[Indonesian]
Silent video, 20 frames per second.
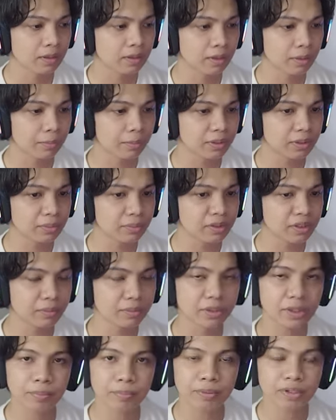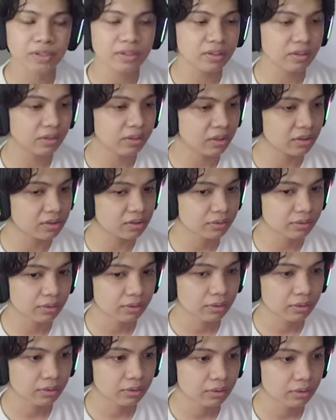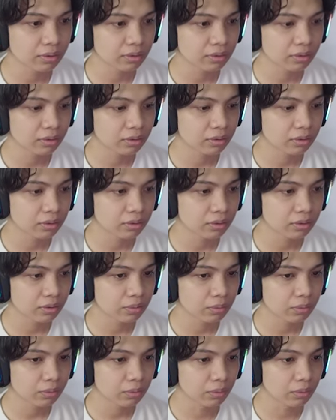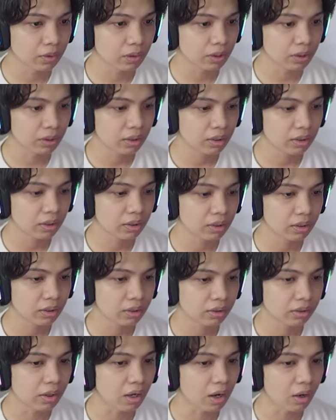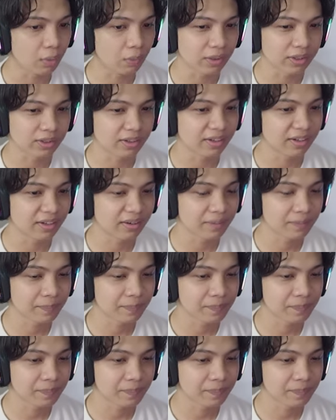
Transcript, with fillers: Kenapa tiba-tiba di prison, guys? Wah, gawat nih.